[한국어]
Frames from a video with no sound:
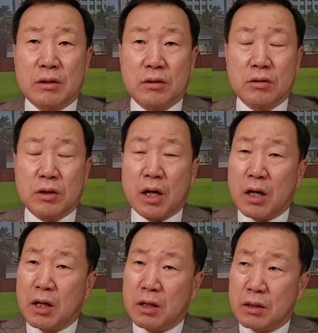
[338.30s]

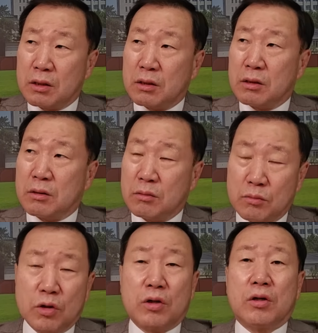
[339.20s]
그러니까
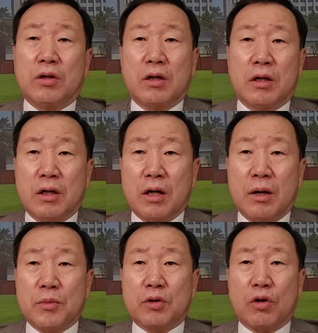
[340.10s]
뭐
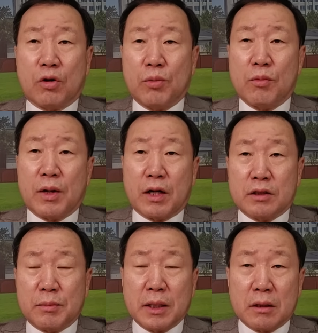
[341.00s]
한번 겨뤄볼만
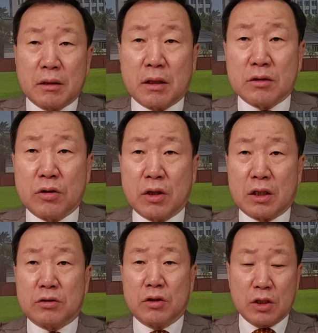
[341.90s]
하지만 당선
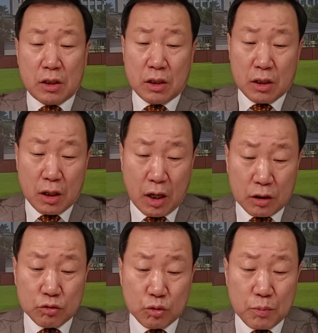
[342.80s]
가능성이
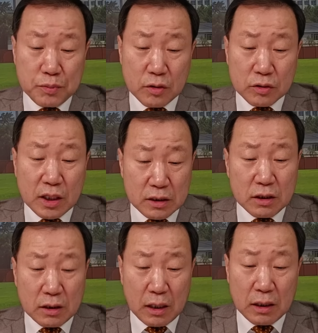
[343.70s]
아주 높은 건
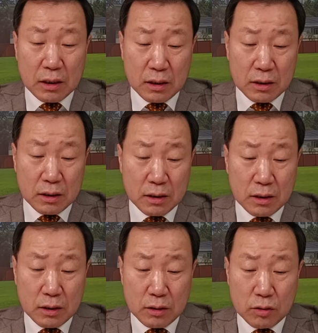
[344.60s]
사실이다. 어.
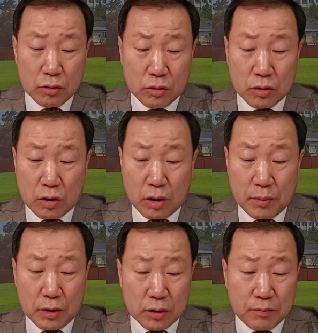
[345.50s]
이렇게
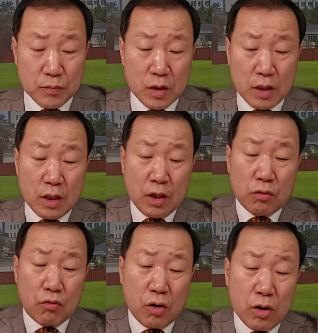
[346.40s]
되면
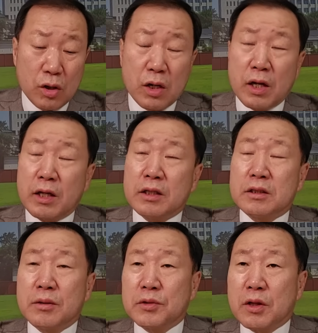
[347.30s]
원래
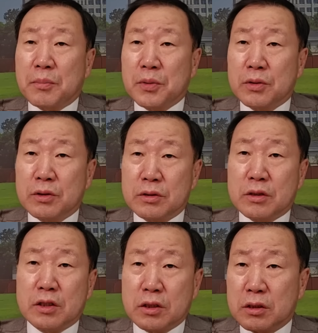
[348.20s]
이재명 대표는
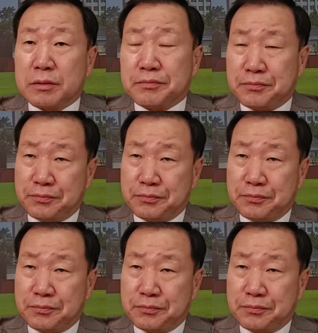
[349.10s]
사실을